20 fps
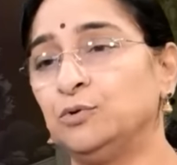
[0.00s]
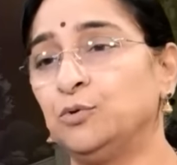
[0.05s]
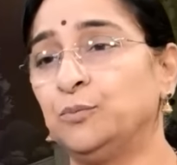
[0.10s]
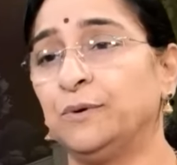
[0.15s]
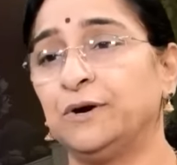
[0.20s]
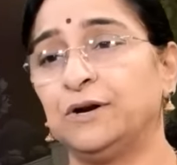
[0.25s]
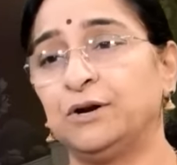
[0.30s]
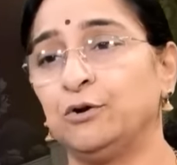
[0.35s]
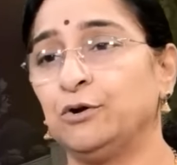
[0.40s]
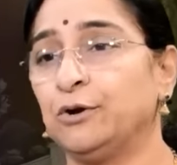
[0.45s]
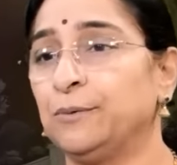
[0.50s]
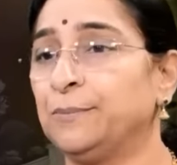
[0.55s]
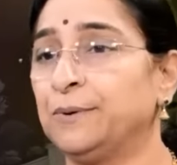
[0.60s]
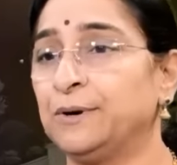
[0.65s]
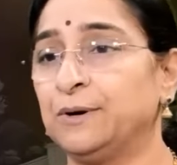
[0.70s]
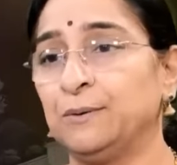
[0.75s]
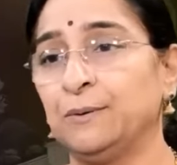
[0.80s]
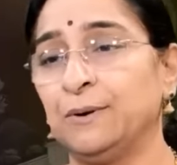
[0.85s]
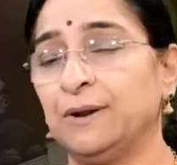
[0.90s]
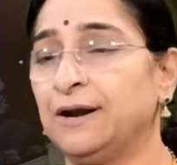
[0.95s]
దుప్పట్లు
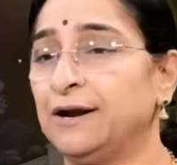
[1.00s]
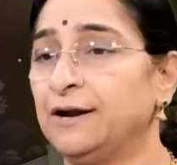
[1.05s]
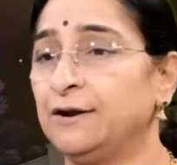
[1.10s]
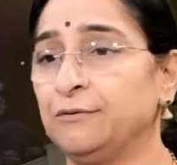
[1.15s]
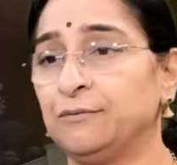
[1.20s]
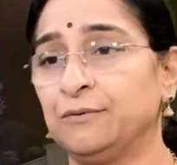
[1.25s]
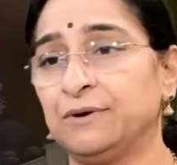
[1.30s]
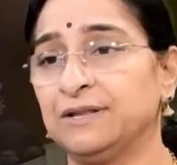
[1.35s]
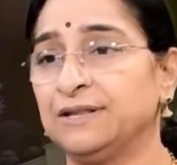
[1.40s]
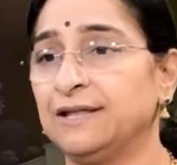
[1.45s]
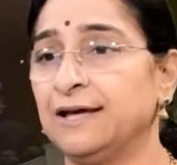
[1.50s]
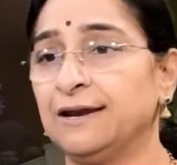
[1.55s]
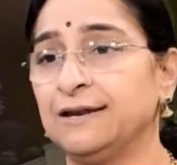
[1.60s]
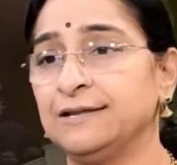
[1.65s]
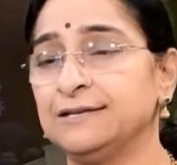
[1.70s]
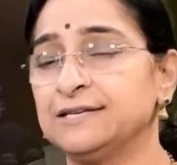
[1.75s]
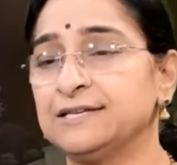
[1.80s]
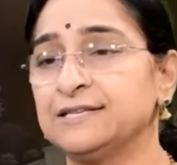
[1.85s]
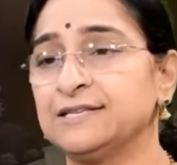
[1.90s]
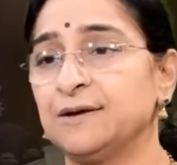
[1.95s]
గిప్పట్లు అలాంటివి కూడా
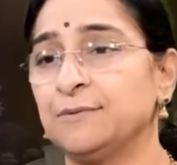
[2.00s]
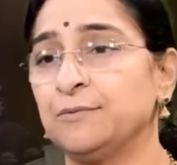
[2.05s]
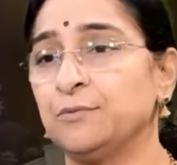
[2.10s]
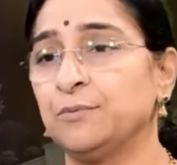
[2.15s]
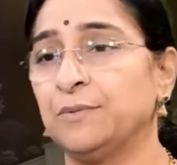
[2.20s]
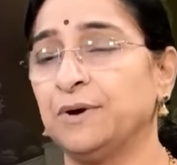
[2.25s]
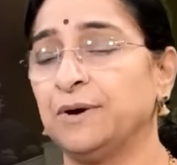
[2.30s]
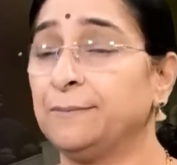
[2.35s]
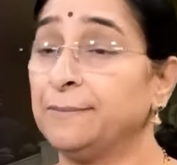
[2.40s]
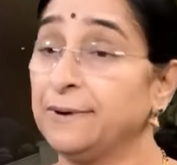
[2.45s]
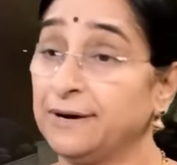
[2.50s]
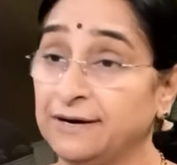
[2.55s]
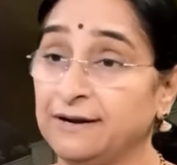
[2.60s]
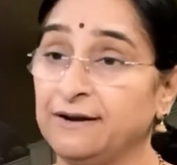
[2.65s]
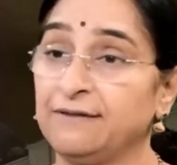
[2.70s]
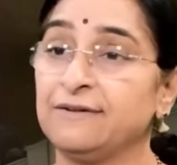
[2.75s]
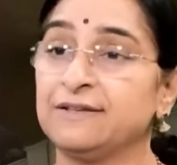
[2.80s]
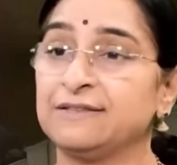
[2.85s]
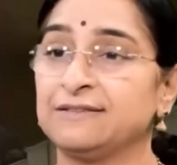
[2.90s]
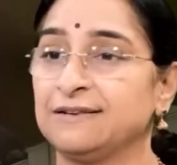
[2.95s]
దానం చేస్తాము మనం
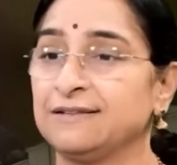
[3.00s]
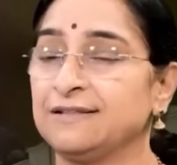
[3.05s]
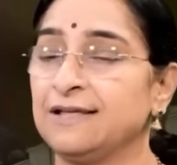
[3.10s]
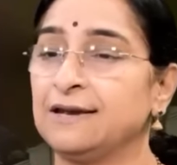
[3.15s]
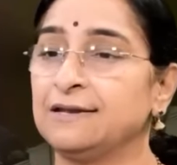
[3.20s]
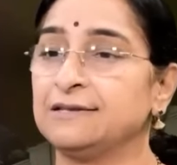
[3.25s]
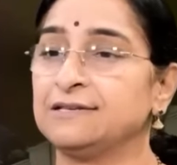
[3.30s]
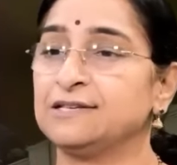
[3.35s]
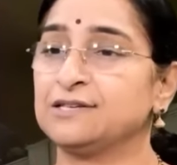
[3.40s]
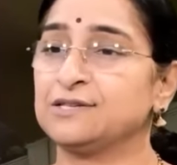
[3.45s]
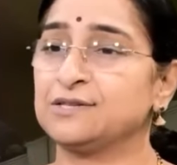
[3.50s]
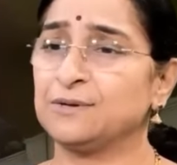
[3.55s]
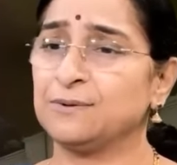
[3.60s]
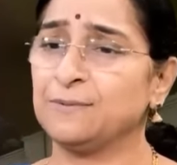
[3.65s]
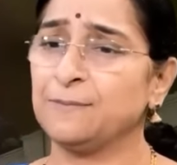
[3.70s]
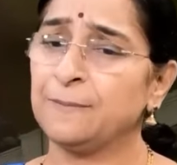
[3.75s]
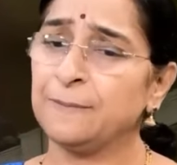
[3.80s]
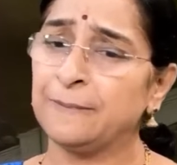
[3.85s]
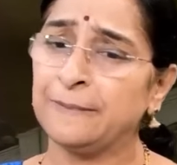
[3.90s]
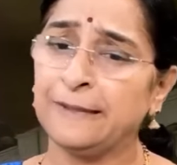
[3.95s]
బట్టలు వస్త్రదానం చేస్తాం